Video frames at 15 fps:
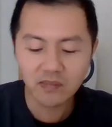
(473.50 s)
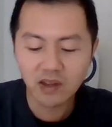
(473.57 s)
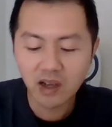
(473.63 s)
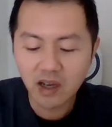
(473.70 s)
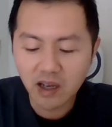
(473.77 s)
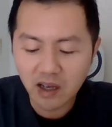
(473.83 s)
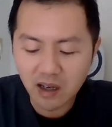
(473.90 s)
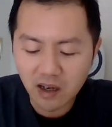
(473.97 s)

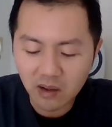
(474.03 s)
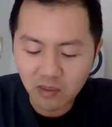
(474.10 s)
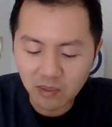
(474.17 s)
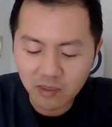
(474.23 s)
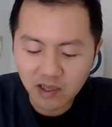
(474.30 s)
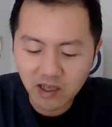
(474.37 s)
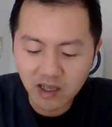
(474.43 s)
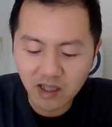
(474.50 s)
看啊，我
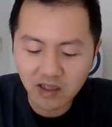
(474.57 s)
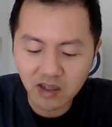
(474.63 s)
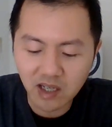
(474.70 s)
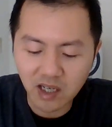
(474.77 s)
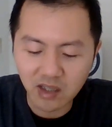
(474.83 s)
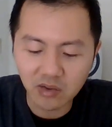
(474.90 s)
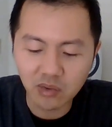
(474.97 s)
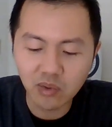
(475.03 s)
们看到
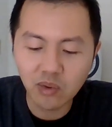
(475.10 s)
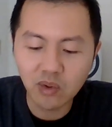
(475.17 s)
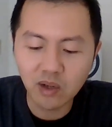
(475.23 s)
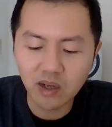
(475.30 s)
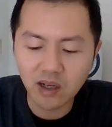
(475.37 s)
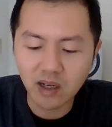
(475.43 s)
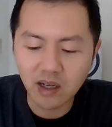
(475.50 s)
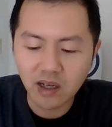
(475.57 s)
很多
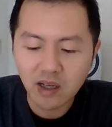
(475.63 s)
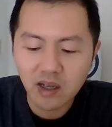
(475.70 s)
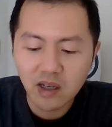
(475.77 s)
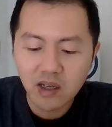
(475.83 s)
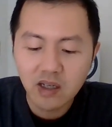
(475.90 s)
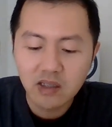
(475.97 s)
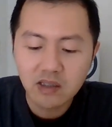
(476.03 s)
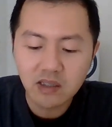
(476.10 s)
啊，
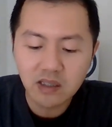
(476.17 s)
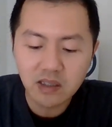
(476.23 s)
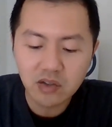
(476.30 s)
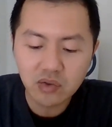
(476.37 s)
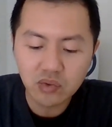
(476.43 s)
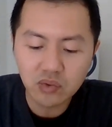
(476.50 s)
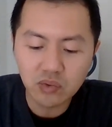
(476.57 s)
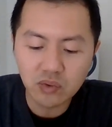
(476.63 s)
现在
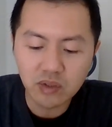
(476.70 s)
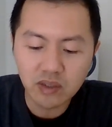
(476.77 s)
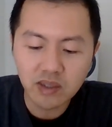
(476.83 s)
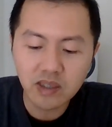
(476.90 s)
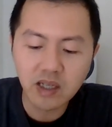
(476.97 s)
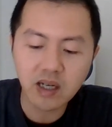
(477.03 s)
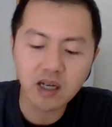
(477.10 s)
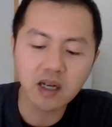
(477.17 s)
数一
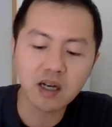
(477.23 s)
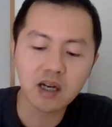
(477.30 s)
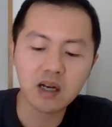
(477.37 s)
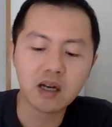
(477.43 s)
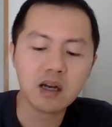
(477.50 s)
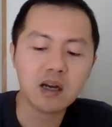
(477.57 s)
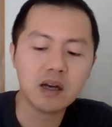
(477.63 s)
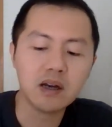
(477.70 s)
下
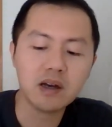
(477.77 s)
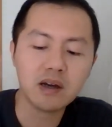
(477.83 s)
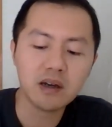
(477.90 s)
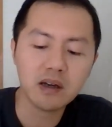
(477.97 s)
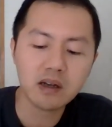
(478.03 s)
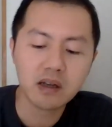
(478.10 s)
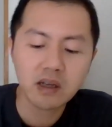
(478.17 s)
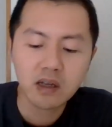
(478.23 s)
啊，
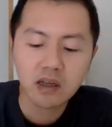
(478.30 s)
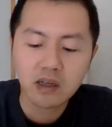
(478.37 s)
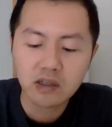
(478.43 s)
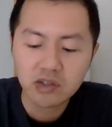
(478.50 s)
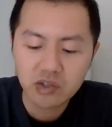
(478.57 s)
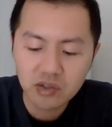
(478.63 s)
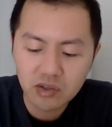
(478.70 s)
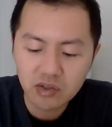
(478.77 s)
呃，
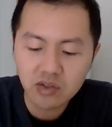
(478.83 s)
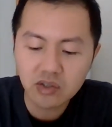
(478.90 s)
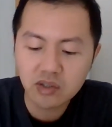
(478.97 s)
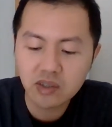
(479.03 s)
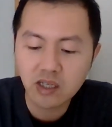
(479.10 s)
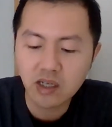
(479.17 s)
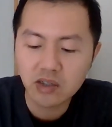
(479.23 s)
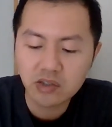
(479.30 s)
事实
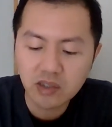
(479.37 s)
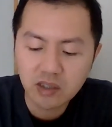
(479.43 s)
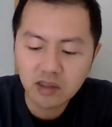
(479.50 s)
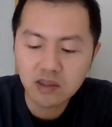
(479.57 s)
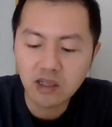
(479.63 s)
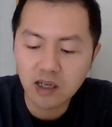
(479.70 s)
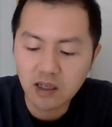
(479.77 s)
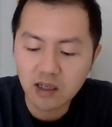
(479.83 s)
上
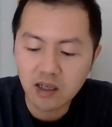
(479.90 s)
金螳